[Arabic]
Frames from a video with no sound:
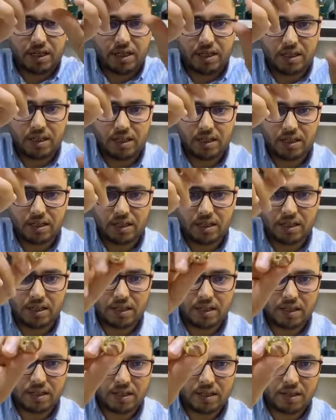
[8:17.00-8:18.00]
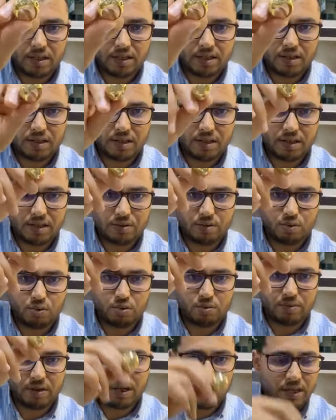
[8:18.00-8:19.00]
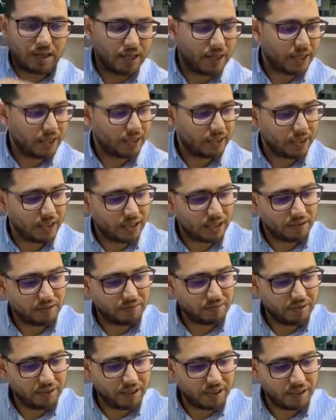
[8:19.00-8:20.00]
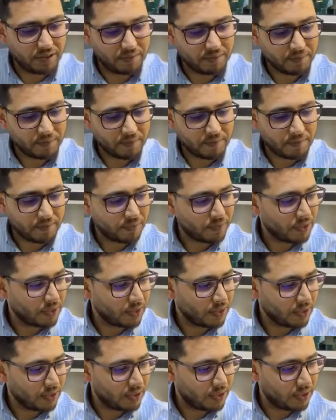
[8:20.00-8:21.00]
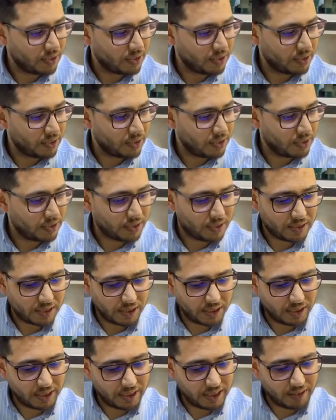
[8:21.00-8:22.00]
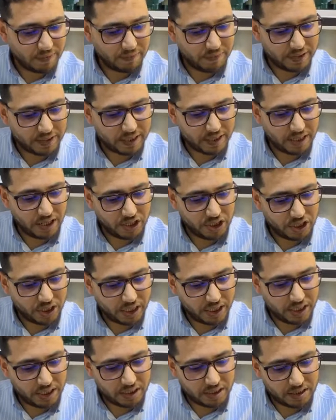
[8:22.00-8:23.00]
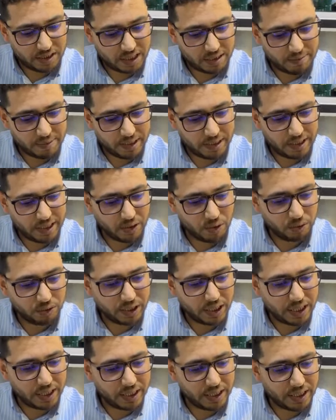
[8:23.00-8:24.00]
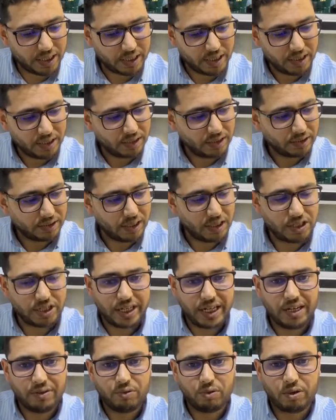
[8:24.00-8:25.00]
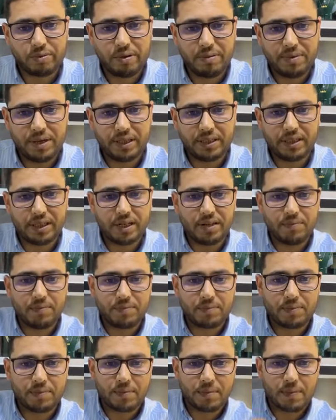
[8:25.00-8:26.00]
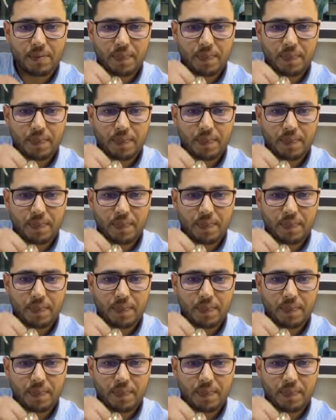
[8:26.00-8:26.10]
الله هانتوما هذا فيه آه، ستة غرام فاصلة عشرين الثمن ديالو داير تلت و ربعمية درهم